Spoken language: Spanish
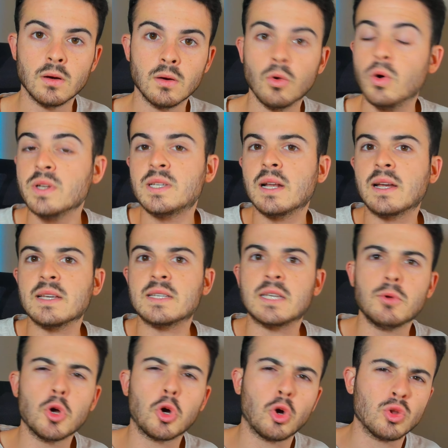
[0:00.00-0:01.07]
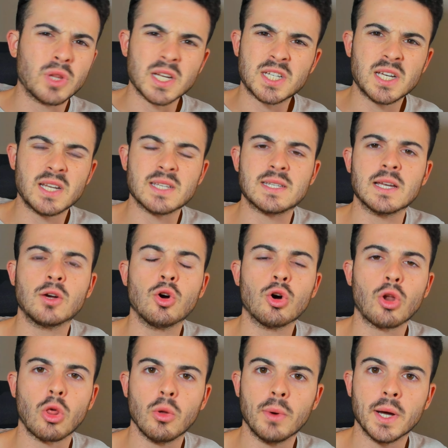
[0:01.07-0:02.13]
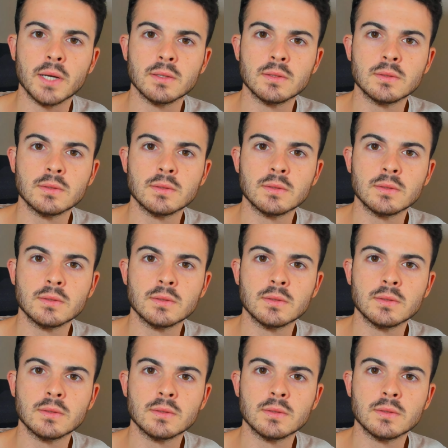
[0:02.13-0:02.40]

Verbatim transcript: ¿O es el que se vio con Talleres en Córdoba?